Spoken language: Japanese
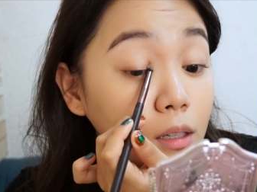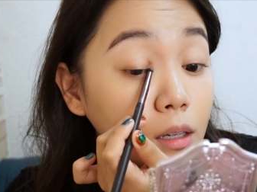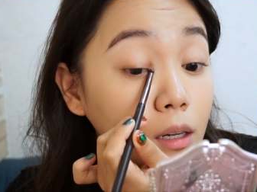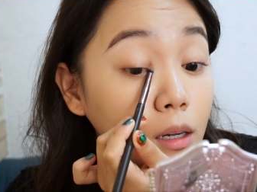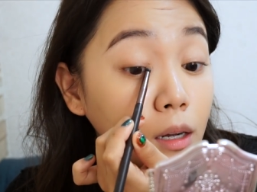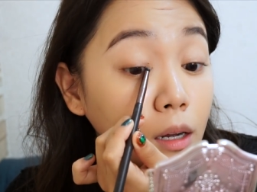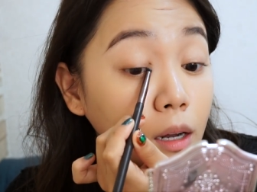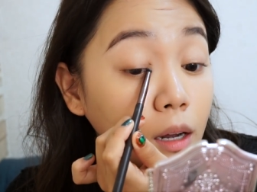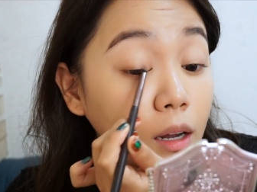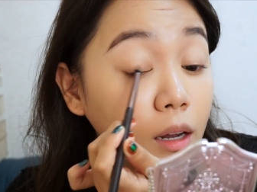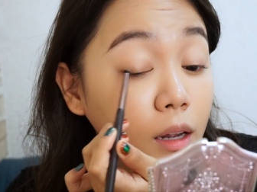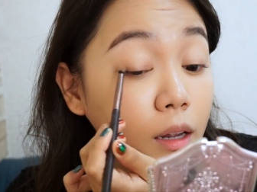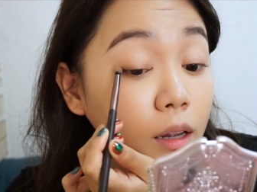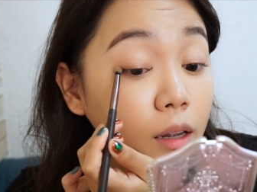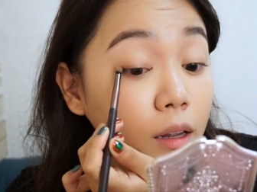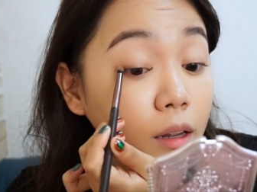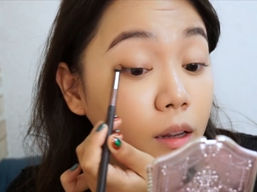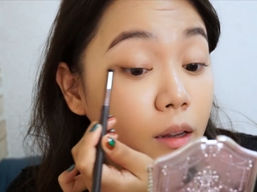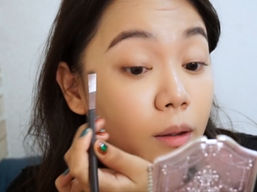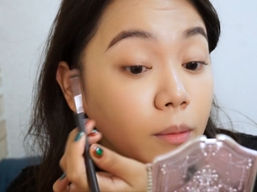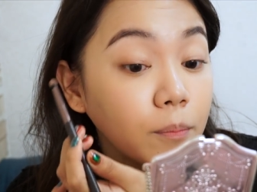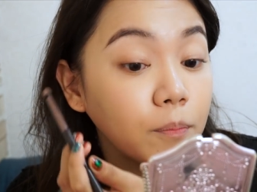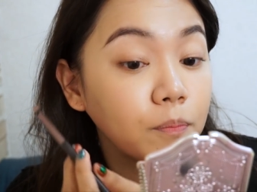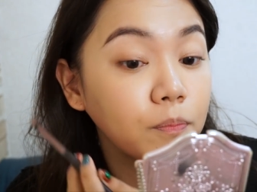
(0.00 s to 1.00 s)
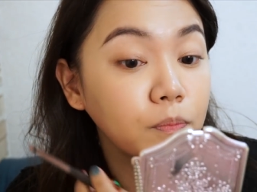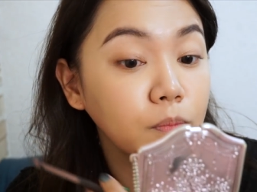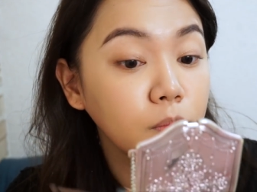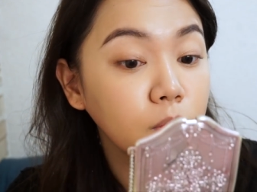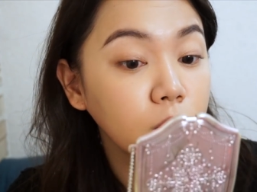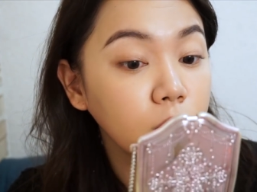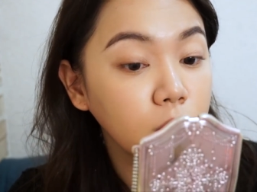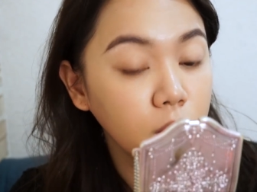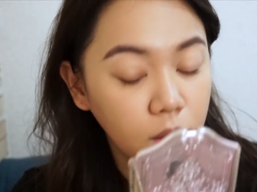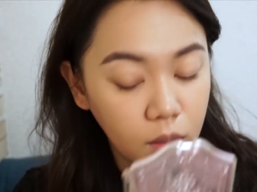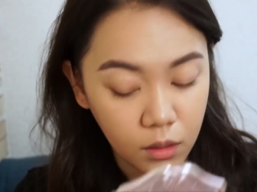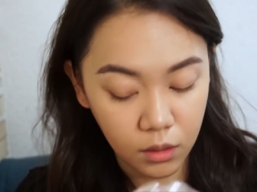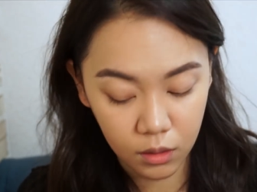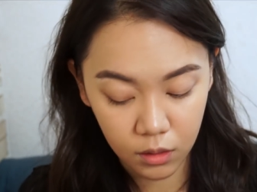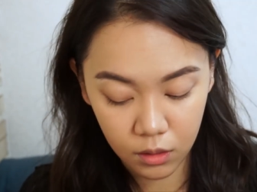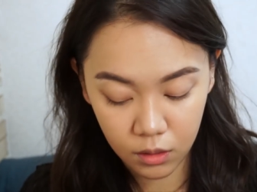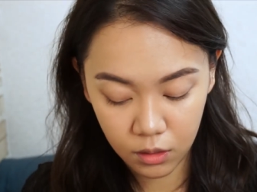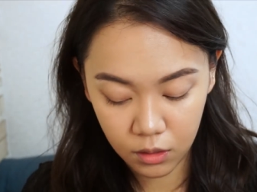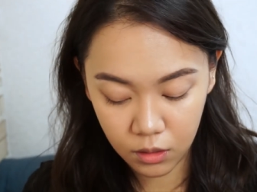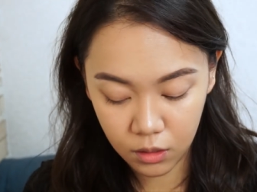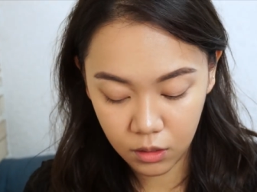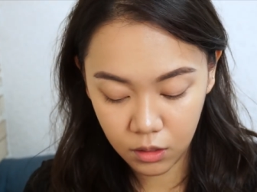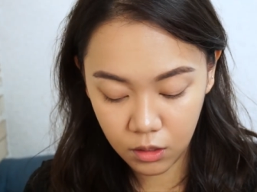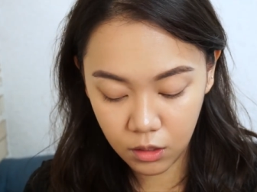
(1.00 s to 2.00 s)
は
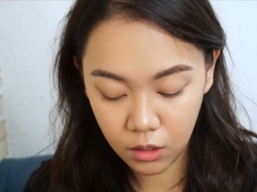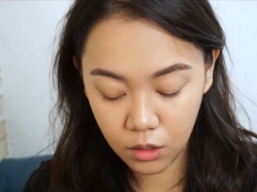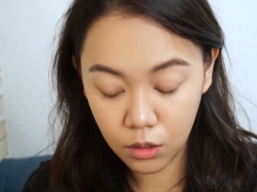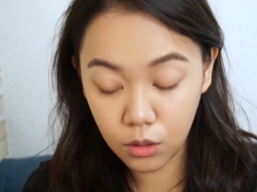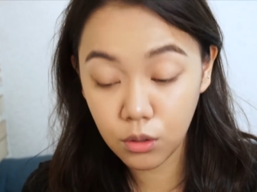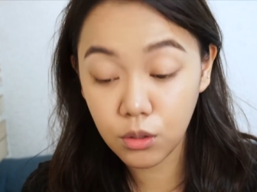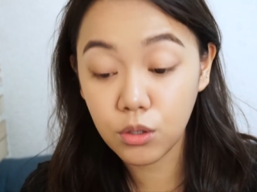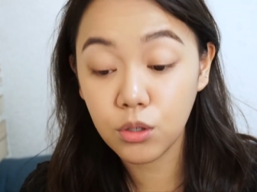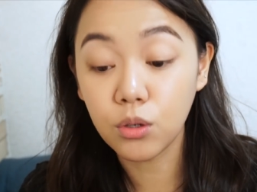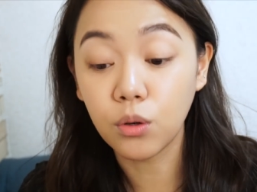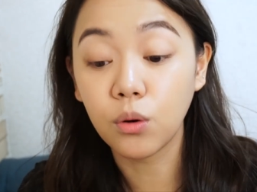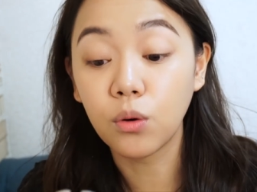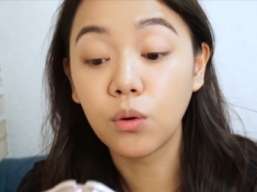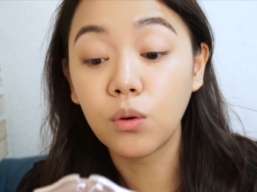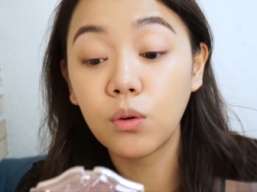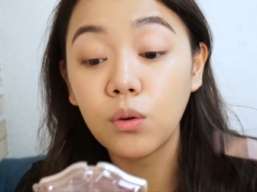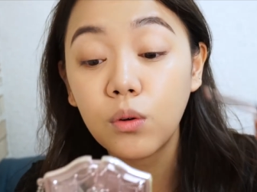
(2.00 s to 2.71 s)
いよいしょ